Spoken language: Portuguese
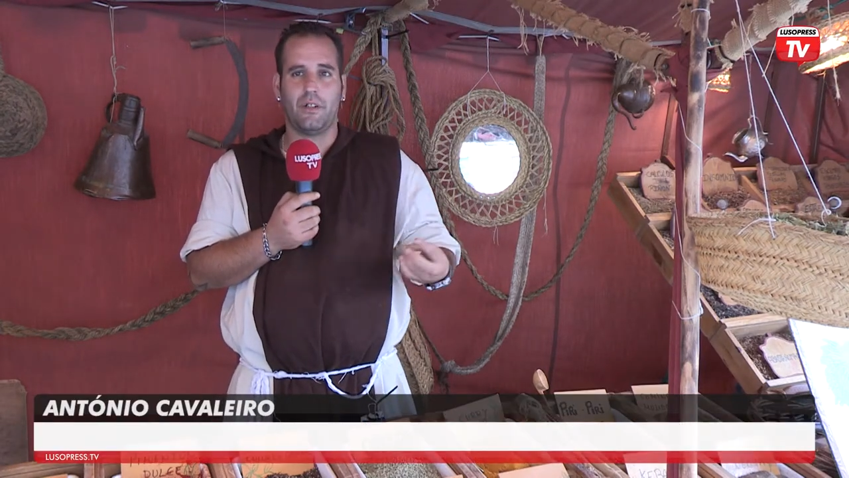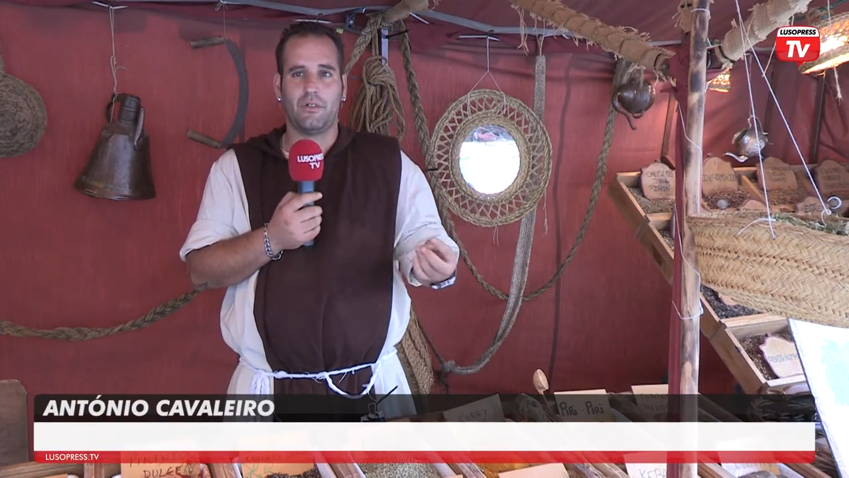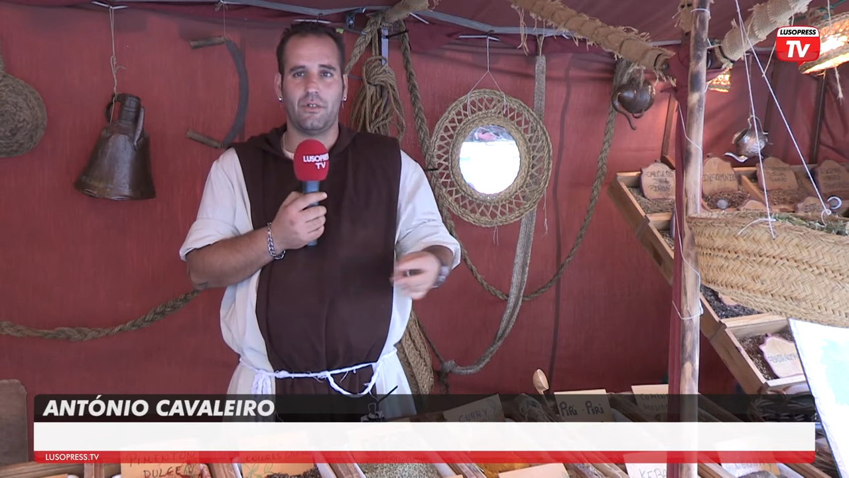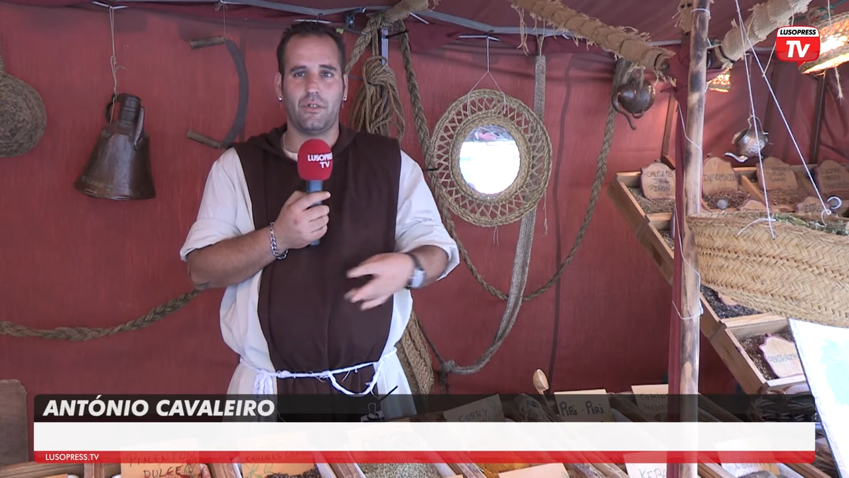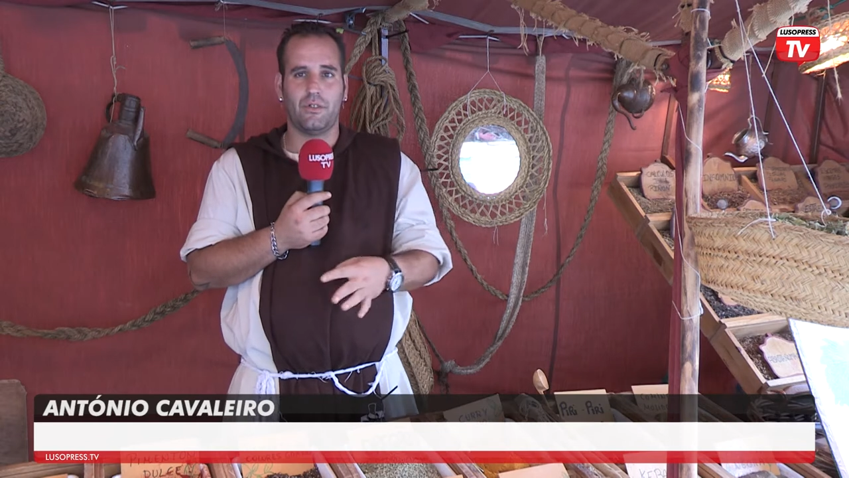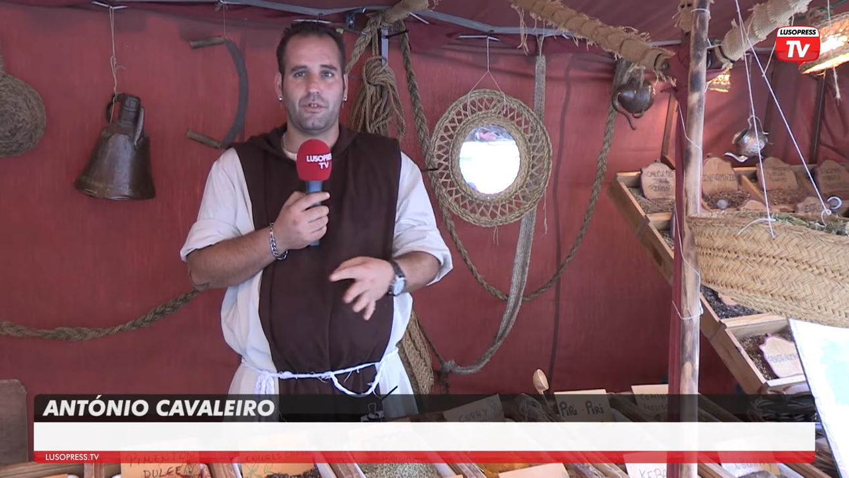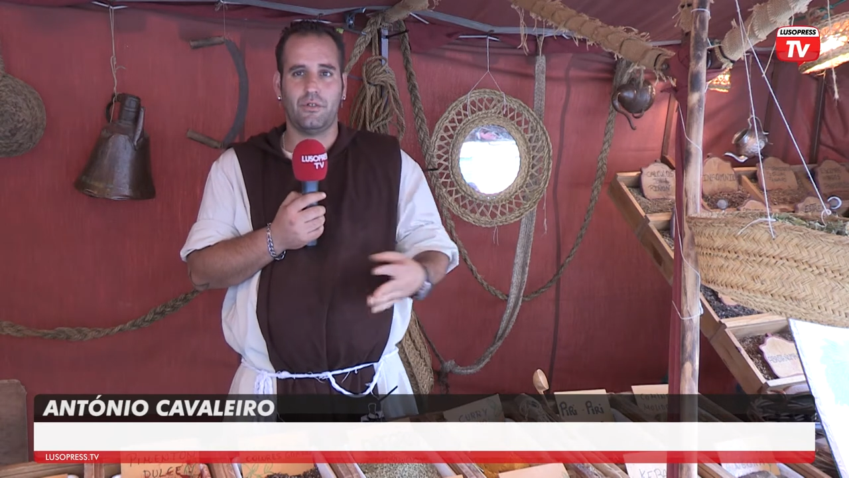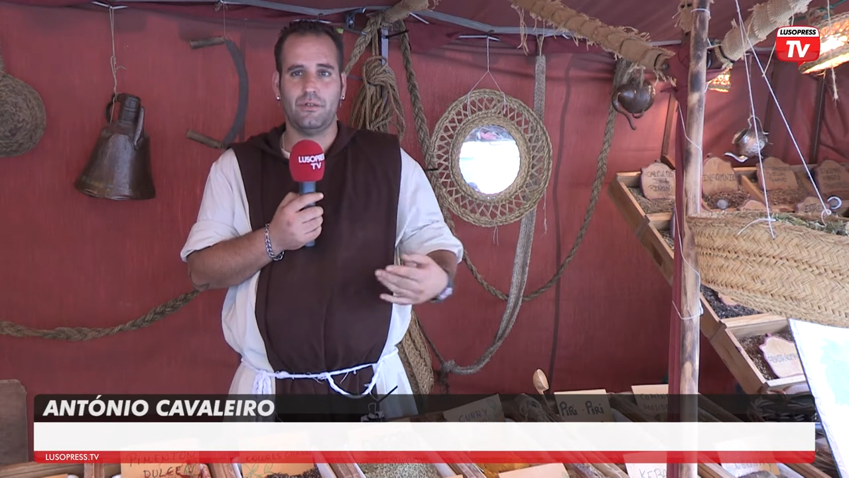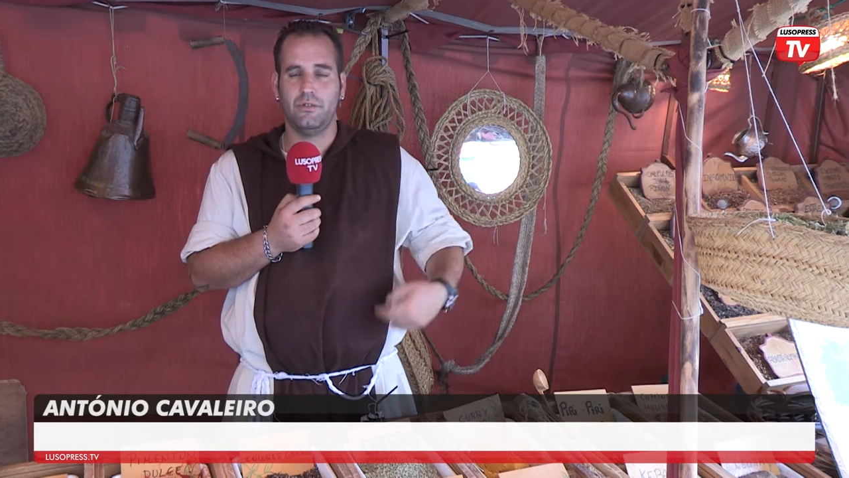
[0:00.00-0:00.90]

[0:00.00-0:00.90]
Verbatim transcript: conosco,